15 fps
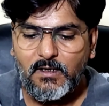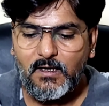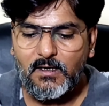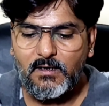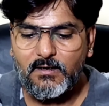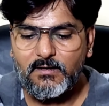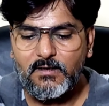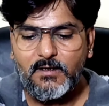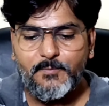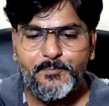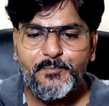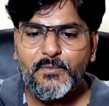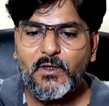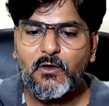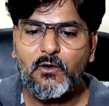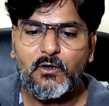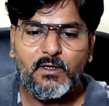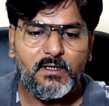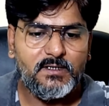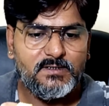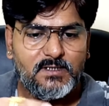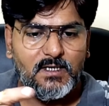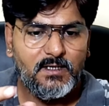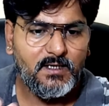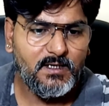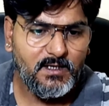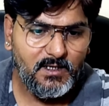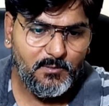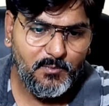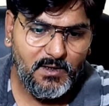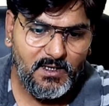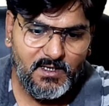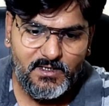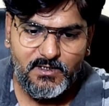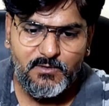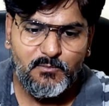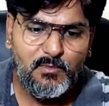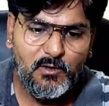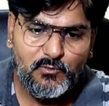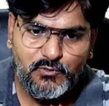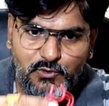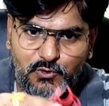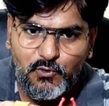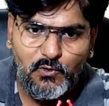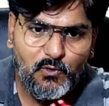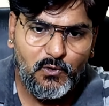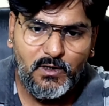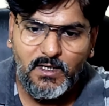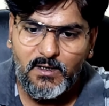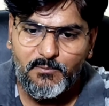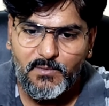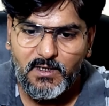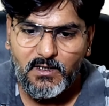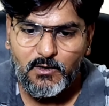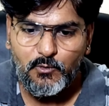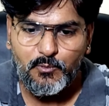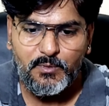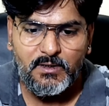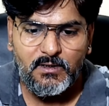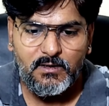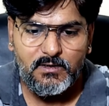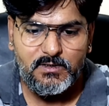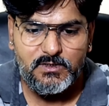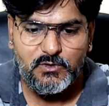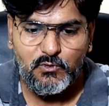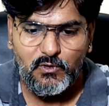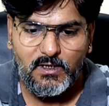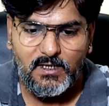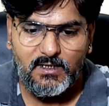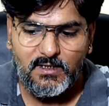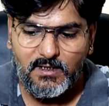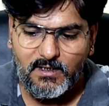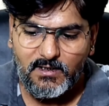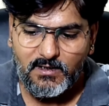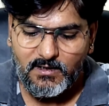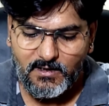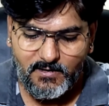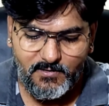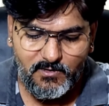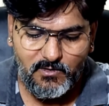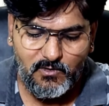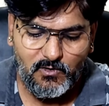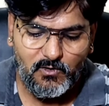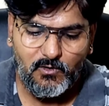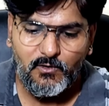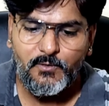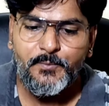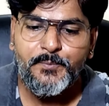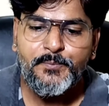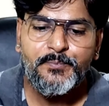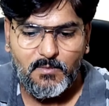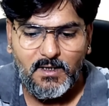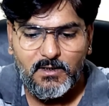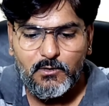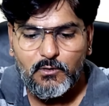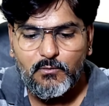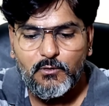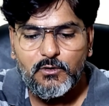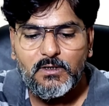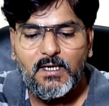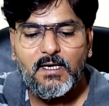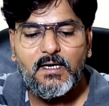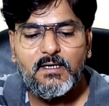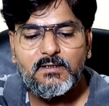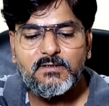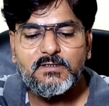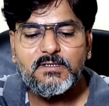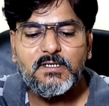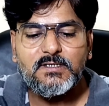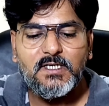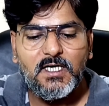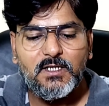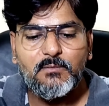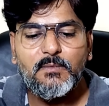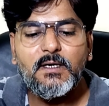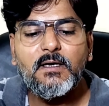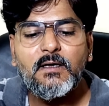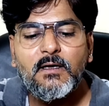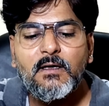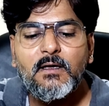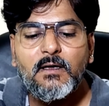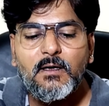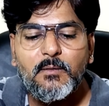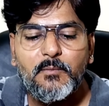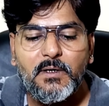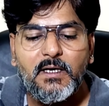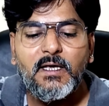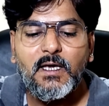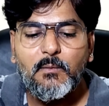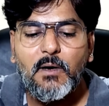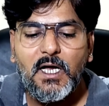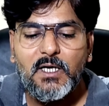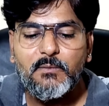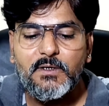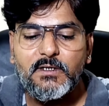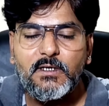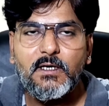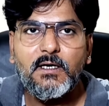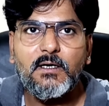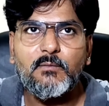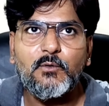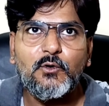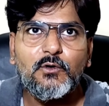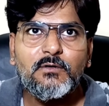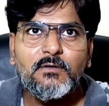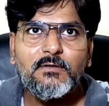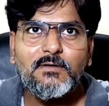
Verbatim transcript: निकाल लेते हैं और एक इसका ये क्लिप आया है माउंट जो कैमरे के ऊपर इसको लगाने के लिए और माइक्रोफोन आया है जिसके साथ में बिल्ली के बाल भी दिए हैं हमको